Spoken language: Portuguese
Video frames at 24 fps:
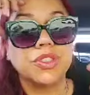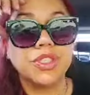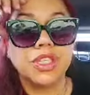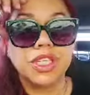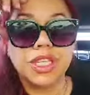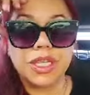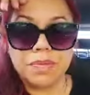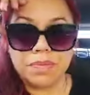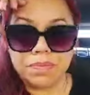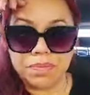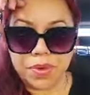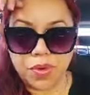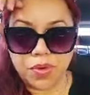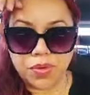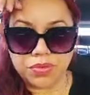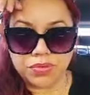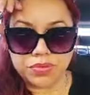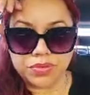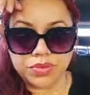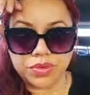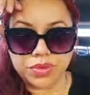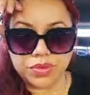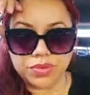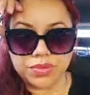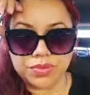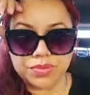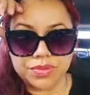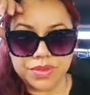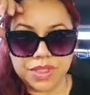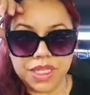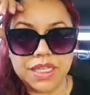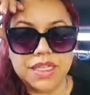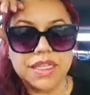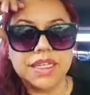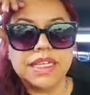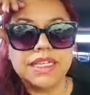que ponto?
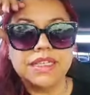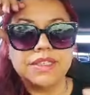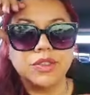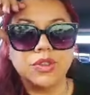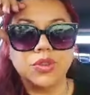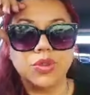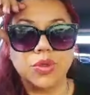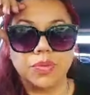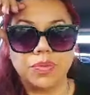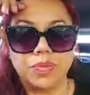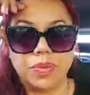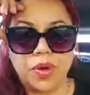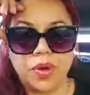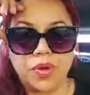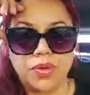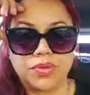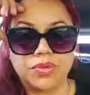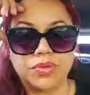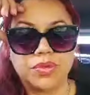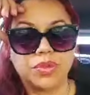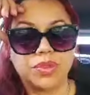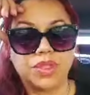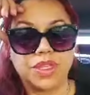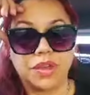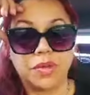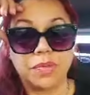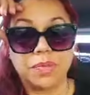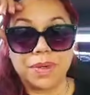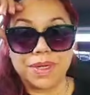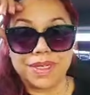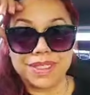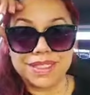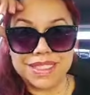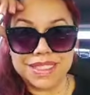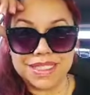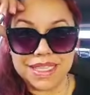Do ponto que eu
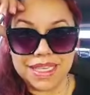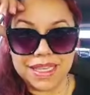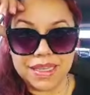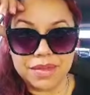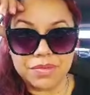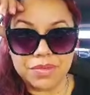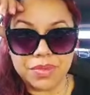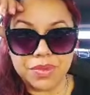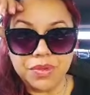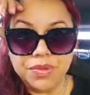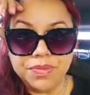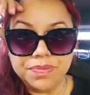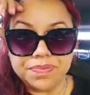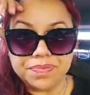percebo